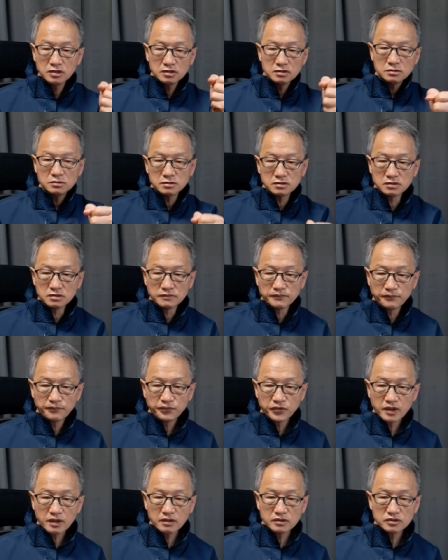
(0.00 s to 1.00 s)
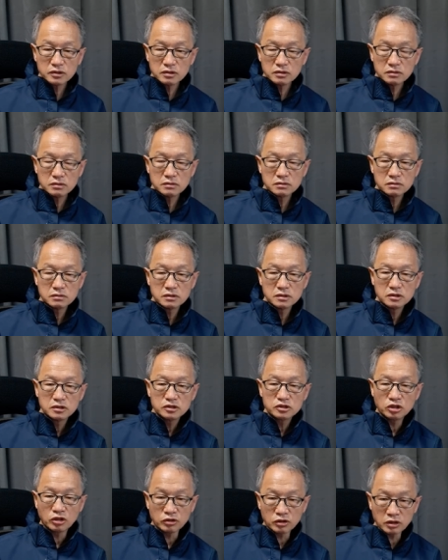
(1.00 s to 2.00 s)
어,
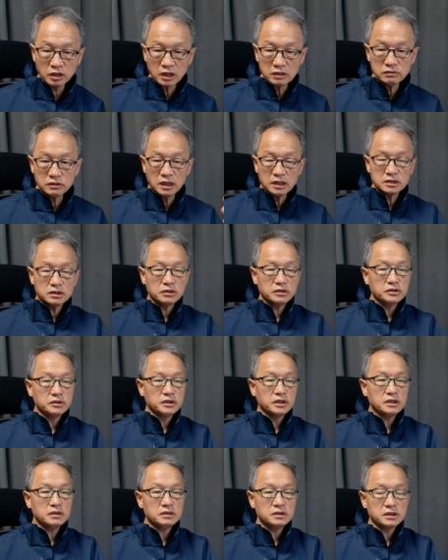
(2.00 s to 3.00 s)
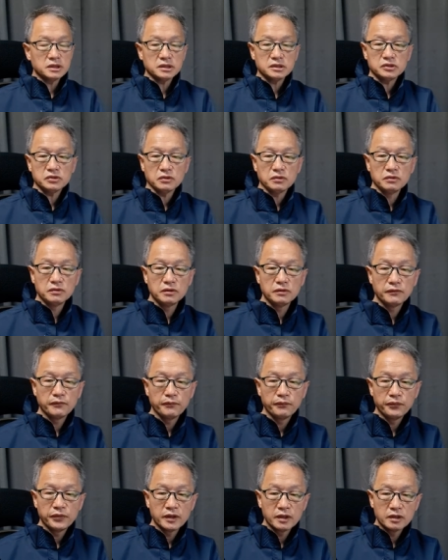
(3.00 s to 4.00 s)
선언하고 나서야 된다 이런 얘기죠.
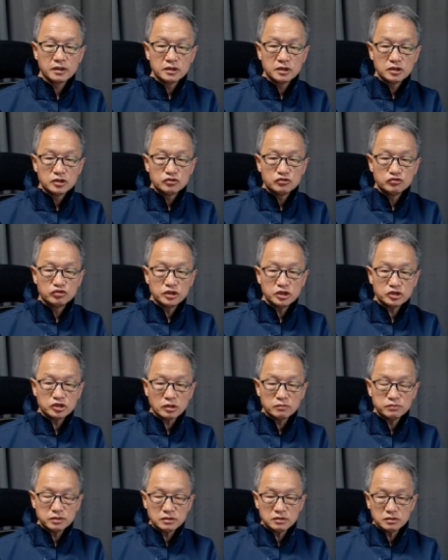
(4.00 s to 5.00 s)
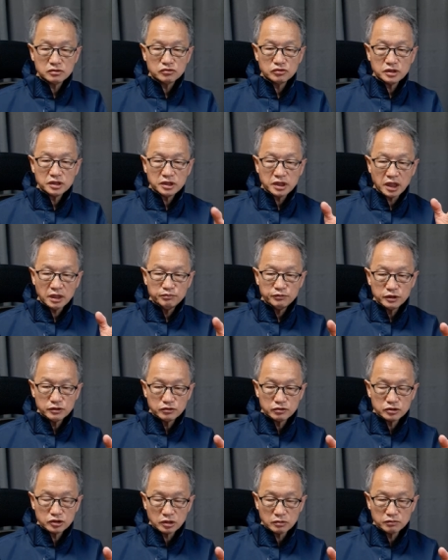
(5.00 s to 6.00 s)
우리 정부는 우리
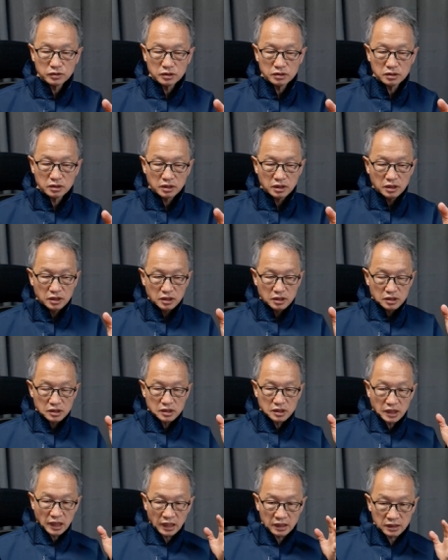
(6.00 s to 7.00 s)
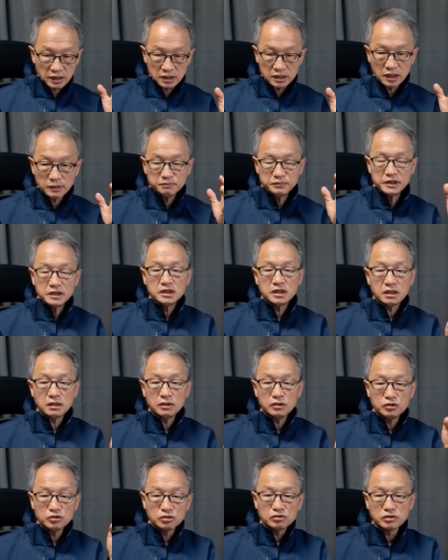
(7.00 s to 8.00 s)
대한민국 정부는 강하게
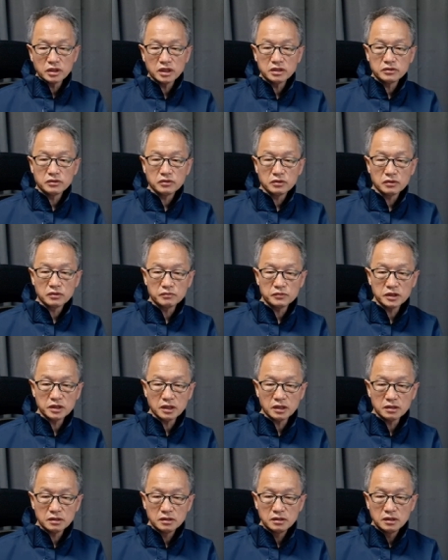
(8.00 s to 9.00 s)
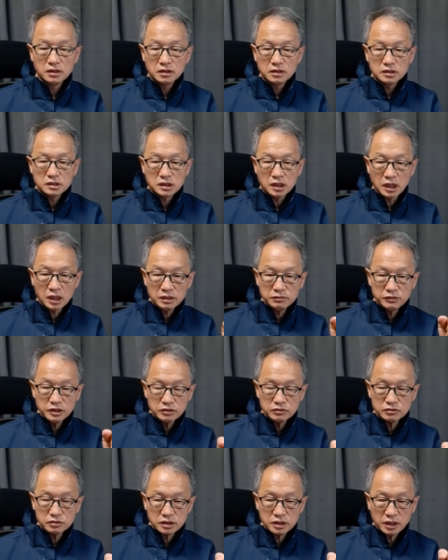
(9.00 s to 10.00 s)
빚기를 요구해야 되는 겁니다.
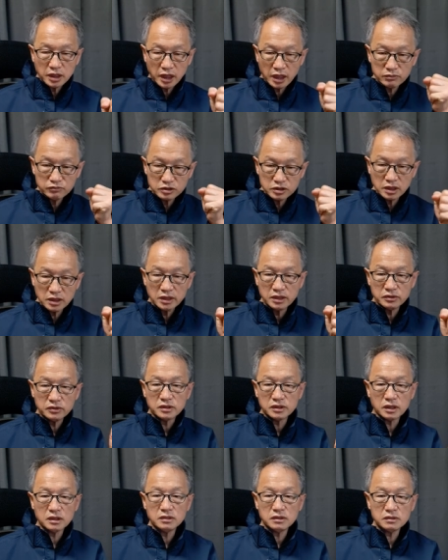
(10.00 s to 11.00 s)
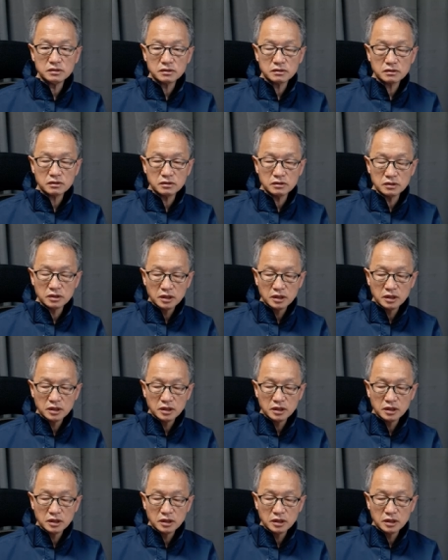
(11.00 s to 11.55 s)
대한민국이 핵무장해야 된다 이런 그